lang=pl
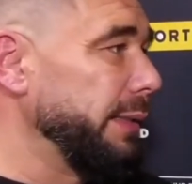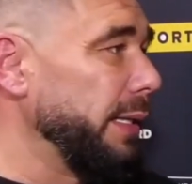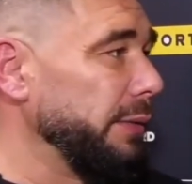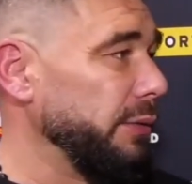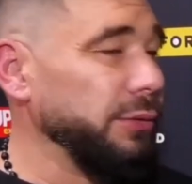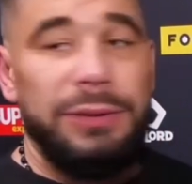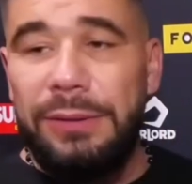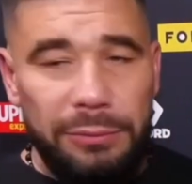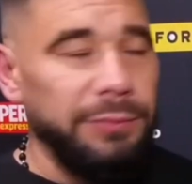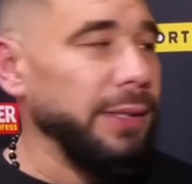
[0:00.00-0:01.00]
tak? No dzisiaj
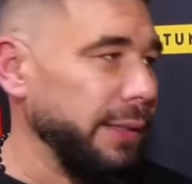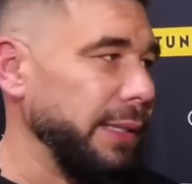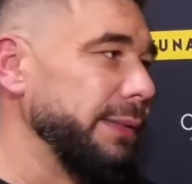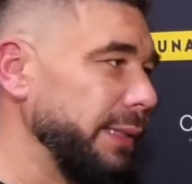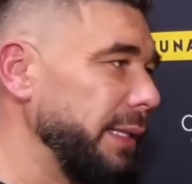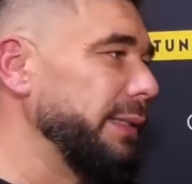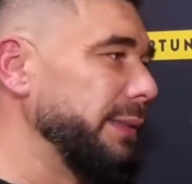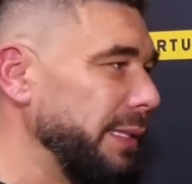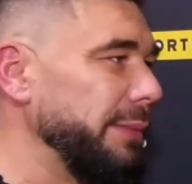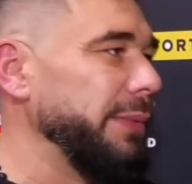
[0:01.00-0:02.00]
są dwie redakcje, ale
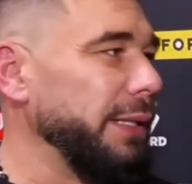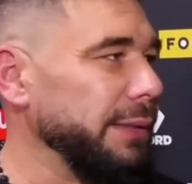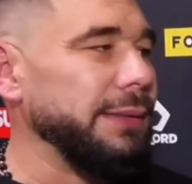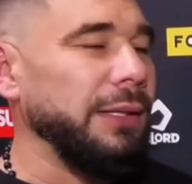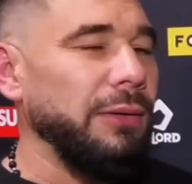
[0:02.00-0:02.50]
czasami jak jest ta